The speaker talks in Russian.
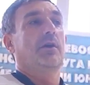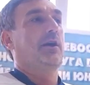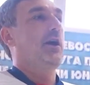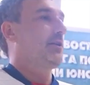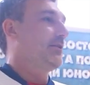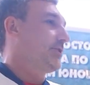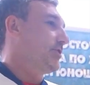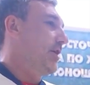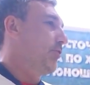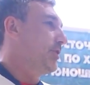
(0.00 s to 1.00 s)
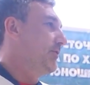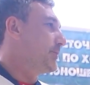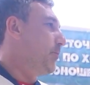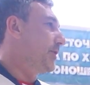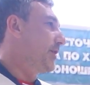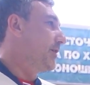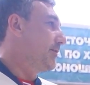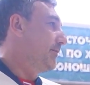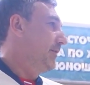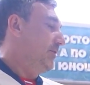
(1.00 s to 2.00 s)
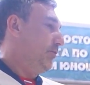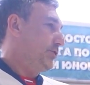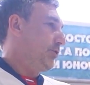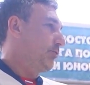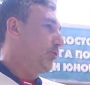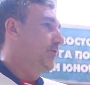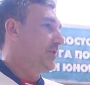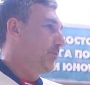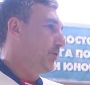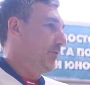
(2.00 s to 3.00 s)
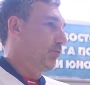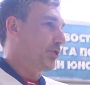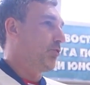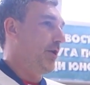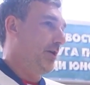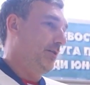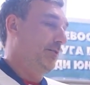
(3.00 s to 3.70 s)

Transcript: Хоккей – это наш народный вид спорта. Очень крутой вид спорта, мужской.